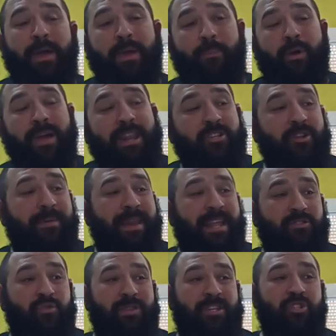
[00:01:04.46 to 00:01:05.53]
voy a resolver
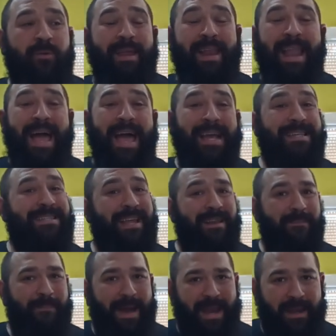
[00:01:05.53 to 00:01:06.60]
las dudas sobre la
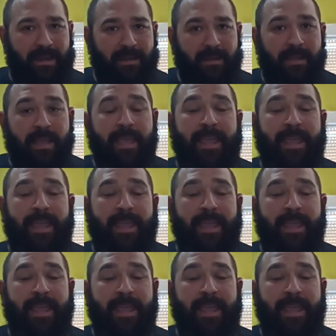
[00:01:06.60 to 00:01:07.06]
Axel Bar.